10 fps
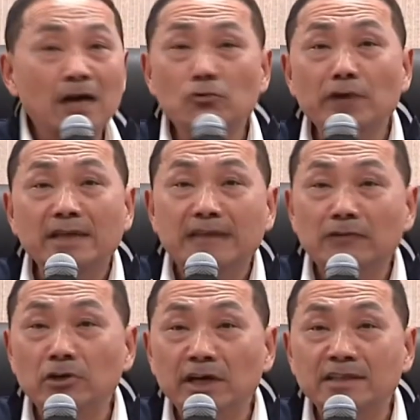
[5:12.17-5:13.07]
两个副
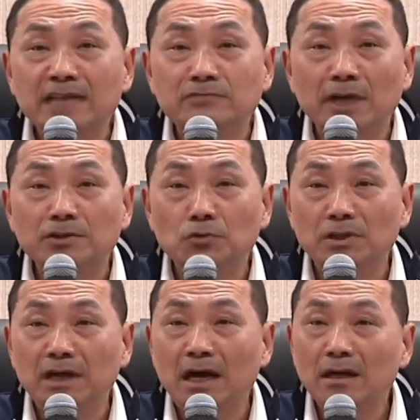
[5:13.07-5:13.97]
院长都可以站出来
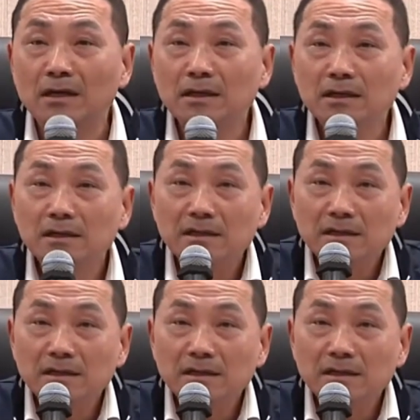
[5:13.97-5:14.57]
说的啊。